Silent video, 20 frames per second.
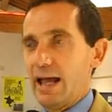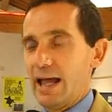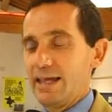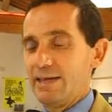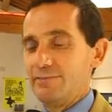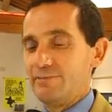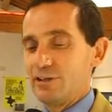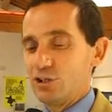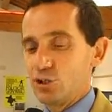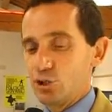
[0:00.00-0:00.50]

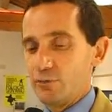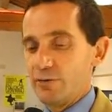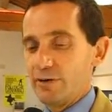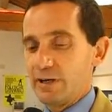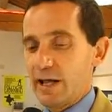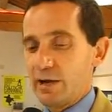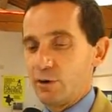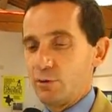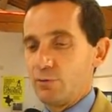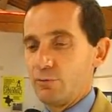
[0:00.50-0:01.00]
i, i,
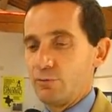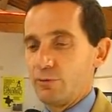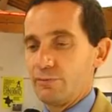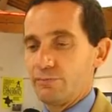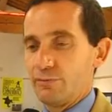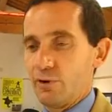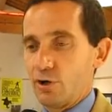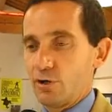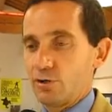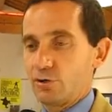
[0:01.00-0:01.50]
giovani hanno un
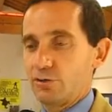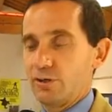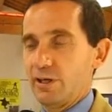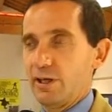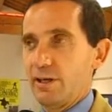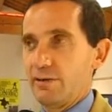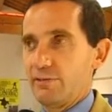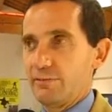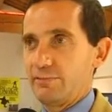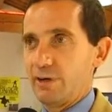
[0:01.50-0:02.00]

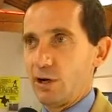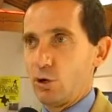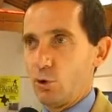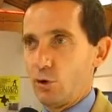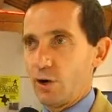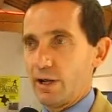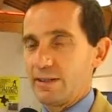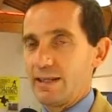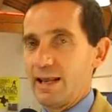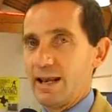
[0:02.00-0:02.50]
forte
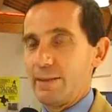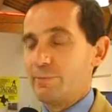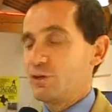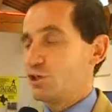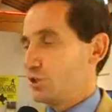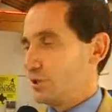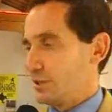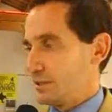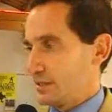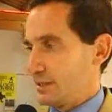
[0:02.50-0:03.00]
valore
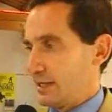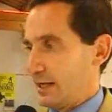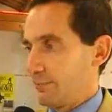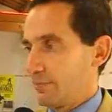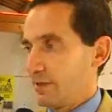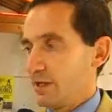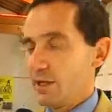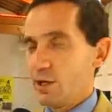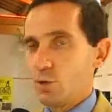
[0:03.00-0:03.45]
dell'amicizia,